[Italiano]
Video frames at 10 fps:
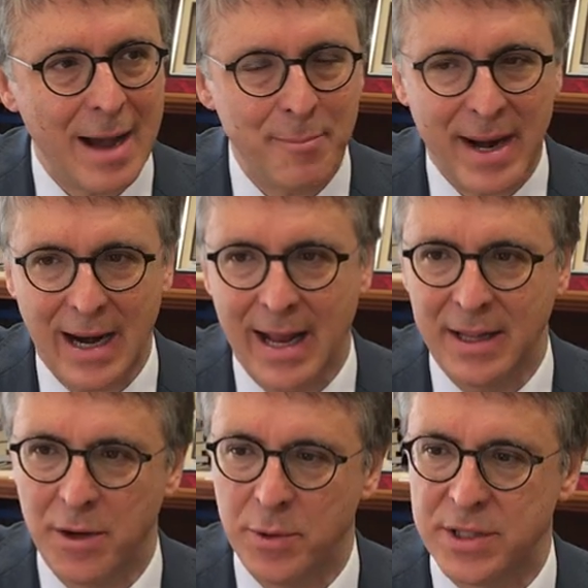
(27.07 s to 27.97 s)
a
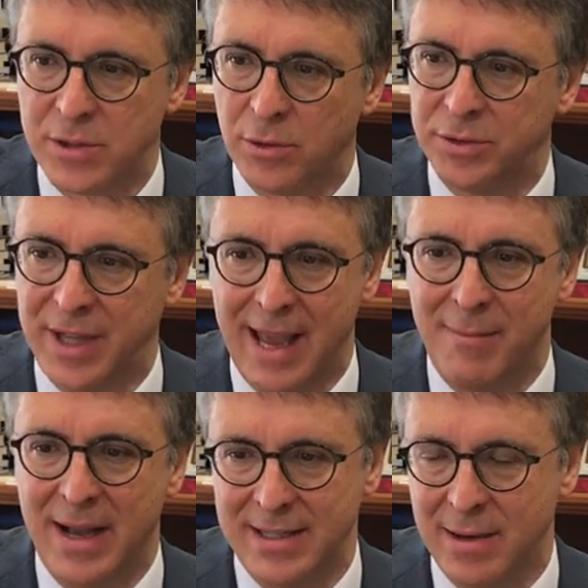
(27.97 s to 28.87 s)
parlare di questo
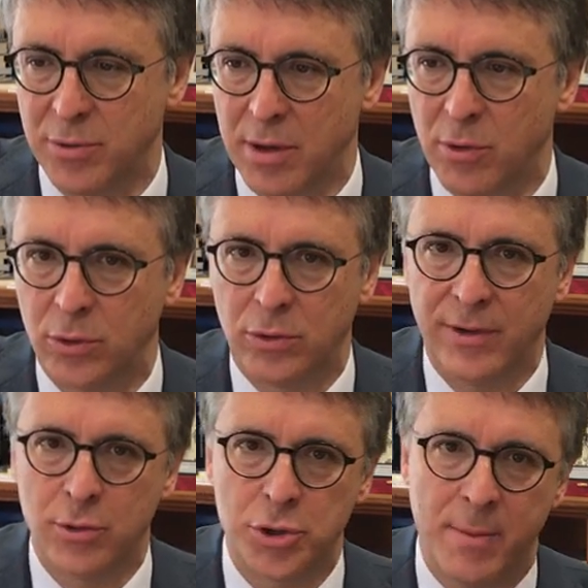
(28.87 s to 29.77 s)
tema, sia pure molto
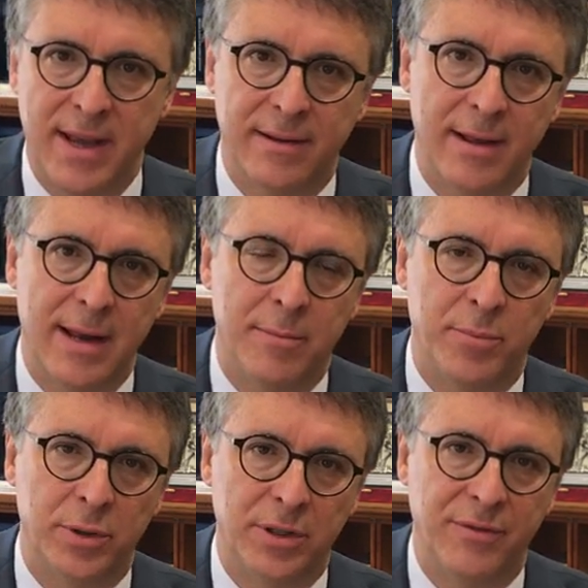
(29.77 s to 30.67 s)
velocemente, dei
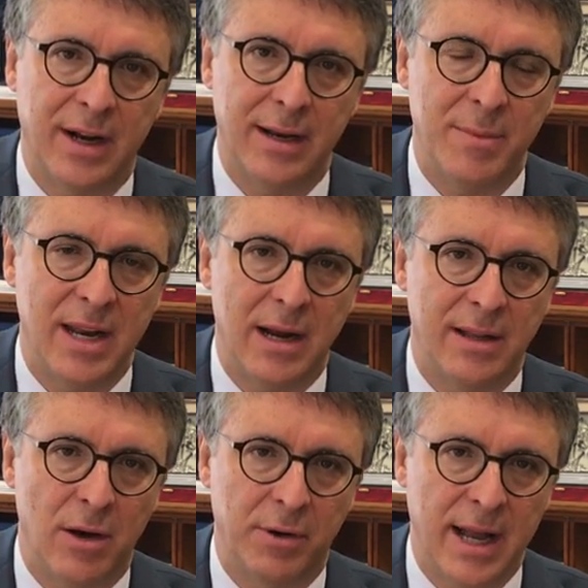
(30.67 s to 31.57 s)
rapporti fra
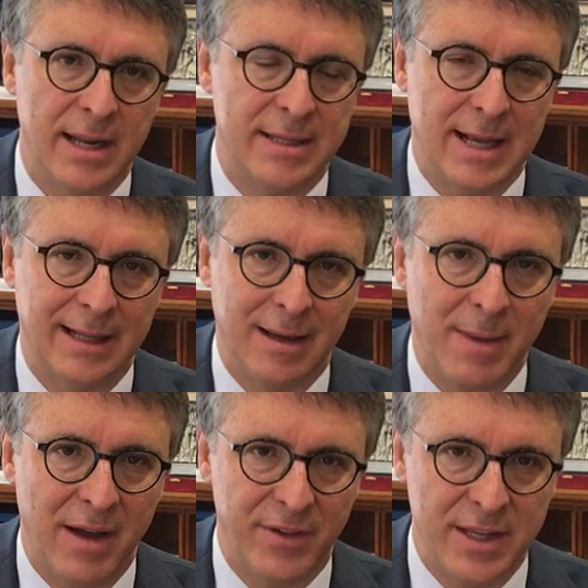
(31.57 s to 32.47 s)
criminalità organizzata,
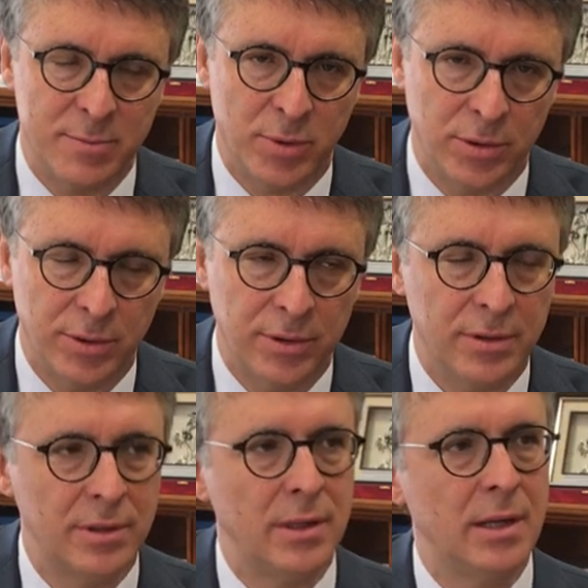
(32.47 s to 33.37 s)
mafia e sport.
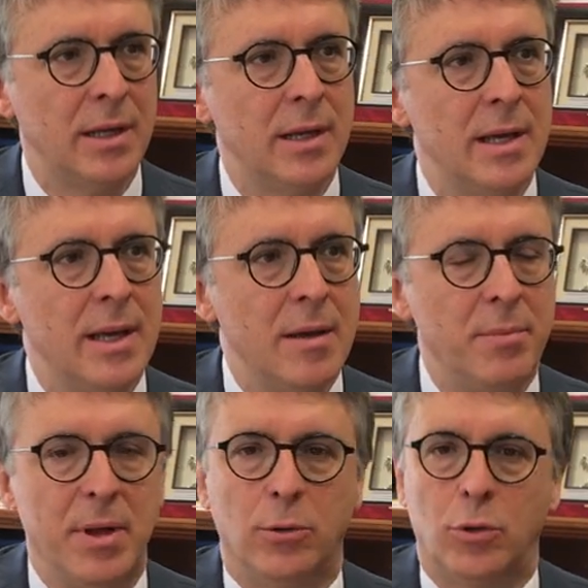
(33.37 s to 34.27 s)

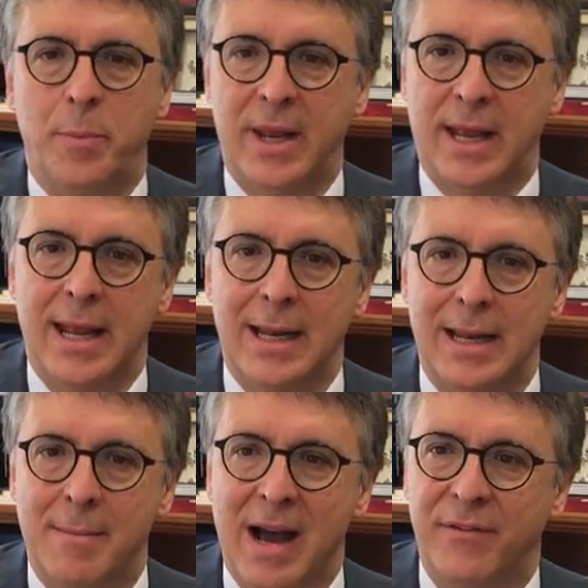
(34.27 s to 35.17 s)
Prima di tutto perché
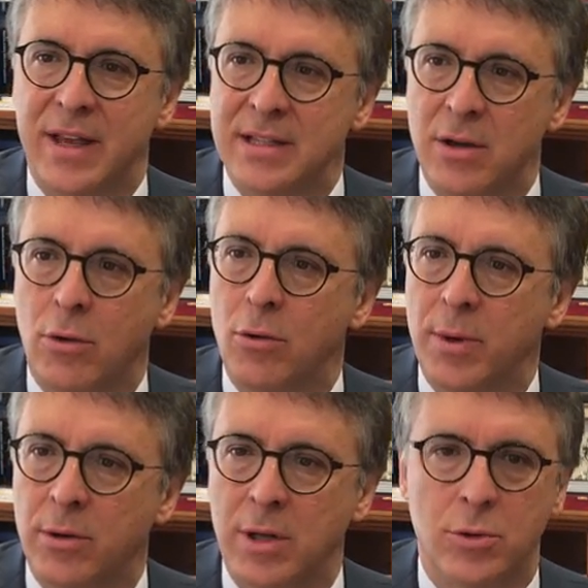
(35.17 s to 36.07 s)
le mafie si
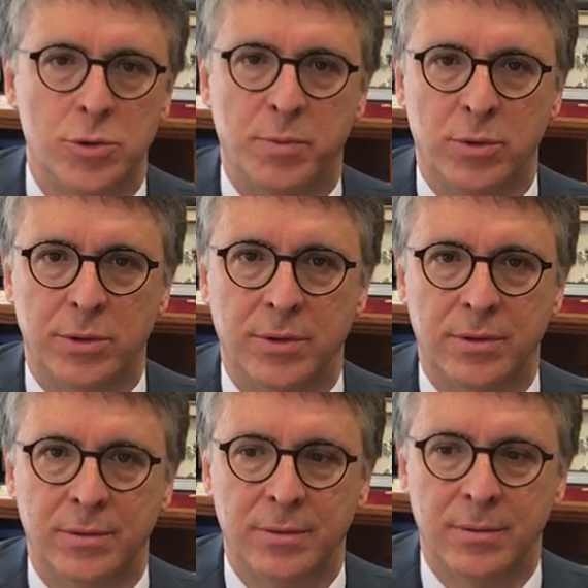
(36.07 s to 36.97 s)
occupano dello
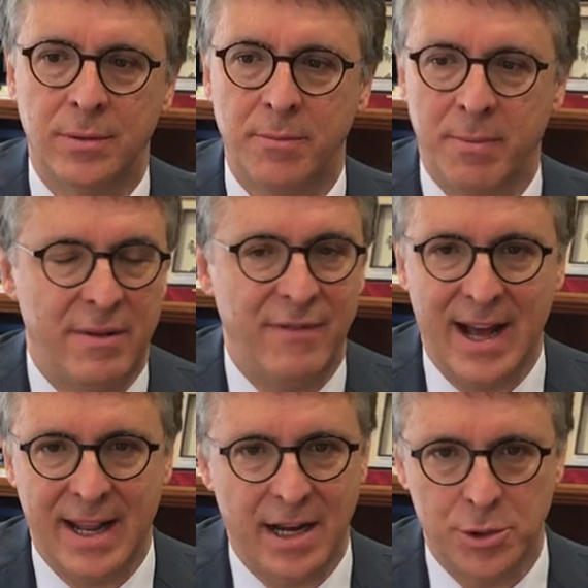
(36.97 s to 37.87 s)
sport? Per
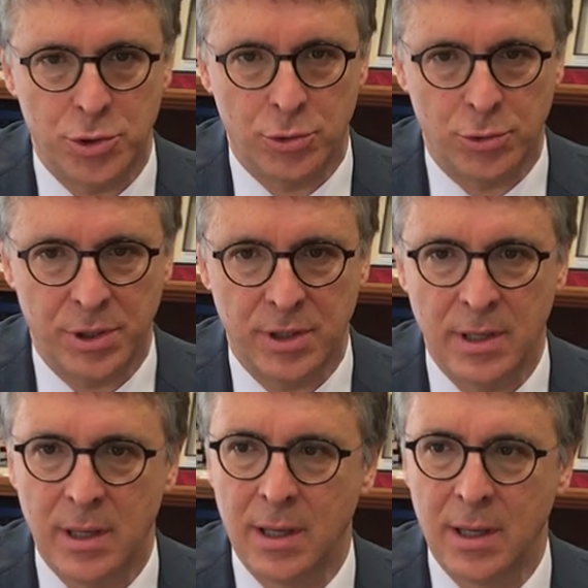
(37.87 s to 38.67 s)
varie ragioni.